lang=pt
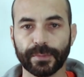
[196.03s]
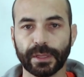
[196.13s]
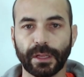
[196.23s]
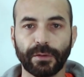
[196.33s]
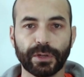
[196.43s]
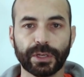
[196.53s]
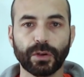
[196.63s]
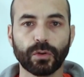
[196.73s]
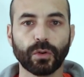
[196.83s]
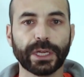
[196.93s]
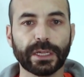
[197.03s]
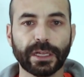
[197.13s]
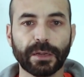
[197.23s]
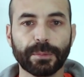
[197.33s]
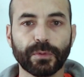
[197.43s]
Tá vendo aqui? Eu coloquei na
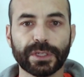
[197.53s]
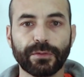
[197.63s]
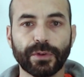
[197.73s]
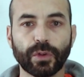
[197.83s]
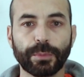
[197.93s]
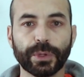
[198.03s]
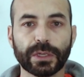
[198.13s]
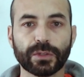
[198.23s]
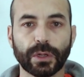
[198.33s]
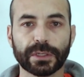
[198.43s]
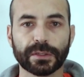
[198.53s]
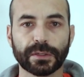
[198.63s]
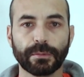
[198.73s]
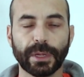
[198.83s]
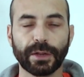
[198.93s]
tela para você ver o nominho das notas.
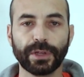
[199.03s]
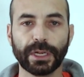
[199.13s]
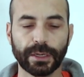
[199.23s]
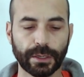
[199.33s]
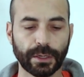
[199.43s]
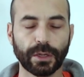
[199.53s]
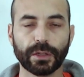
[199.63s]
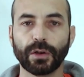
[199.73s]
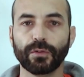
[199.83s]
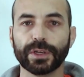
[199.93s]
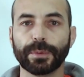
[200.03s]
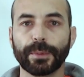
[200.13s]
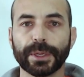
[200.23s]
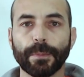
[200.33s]
Maravilha? Então faz para mim.